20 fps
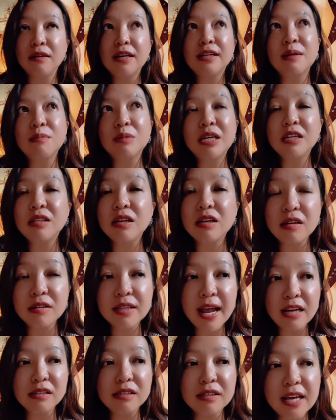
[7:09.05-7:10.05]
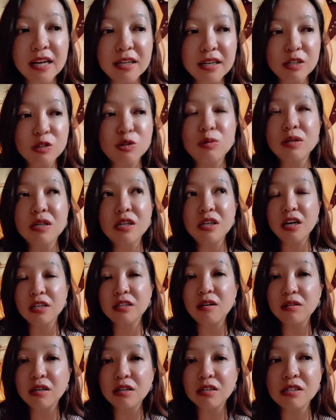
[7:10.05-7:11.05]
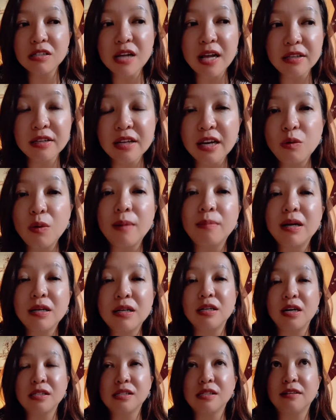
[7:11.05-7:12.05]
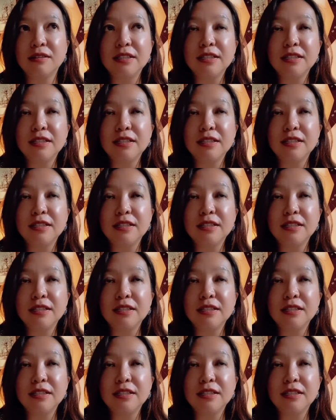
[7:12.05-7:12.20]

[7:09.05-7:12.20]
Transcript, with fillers: 他们一定要带着那个李钟客道德至上的那个王八壳子